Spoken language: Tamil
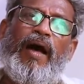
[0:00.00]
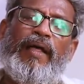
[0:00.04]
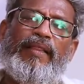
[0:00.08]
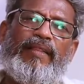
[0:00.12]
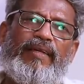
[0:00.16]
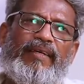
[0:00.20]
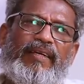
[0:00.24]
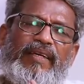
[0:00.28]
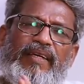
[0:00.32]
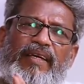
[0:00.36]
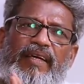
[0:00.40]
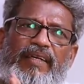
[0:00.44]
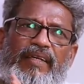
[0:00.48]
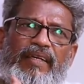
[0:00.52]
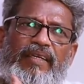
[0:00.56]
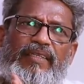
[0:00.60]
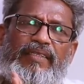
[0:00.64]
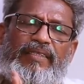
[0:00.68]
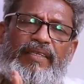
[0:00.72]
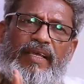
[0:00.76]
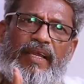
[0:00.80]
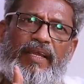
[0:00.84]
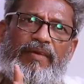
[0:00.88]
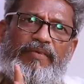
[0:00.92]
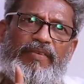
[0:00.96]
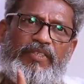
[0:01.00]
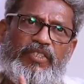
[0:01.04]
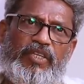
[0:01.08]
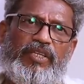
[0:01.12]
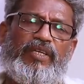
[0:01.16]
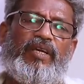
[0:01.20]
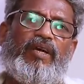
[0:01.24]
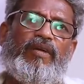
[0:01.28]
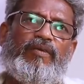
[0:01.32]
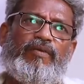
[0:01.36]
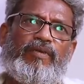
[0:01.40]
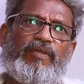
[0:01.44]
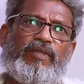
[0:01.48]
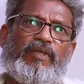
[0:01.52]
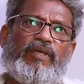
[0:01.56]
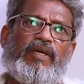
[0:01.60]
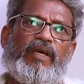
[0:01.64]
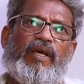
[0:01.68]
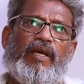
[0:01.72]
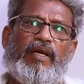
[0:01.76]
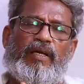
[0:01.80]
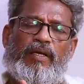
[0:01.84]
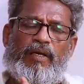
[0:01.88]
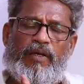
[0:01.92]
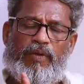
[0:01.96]
அதுக்கு சில விஷயங்கள் வந்து
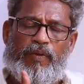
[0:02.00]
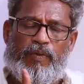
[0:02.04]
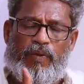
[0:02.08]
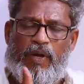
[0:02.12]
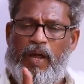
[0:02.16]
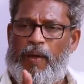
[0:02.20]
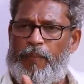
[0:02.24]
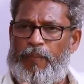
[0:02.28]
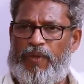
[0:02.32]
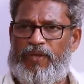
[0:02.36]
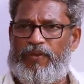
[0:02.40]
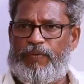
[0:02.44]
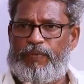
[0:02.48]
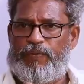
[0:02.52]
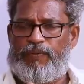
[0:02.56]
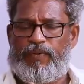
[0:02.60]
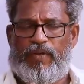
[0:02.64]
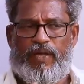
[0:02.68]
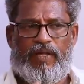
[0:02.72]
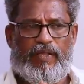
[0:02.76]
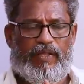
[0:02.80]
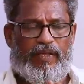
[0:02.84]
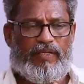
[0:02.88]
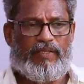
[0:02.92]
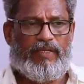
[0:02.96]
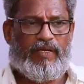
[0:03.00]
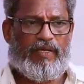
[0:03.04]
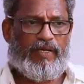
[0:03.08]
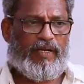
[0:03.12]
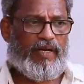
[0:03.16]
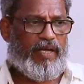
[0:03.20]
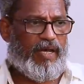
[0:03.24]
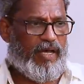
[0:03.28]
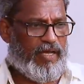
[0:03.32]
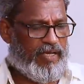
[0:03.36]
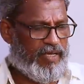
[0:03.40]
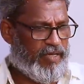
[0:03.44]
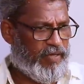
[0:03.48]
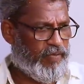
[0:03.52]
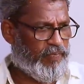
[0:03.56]
ஒரு அமையும் அதாவது என்னென்னா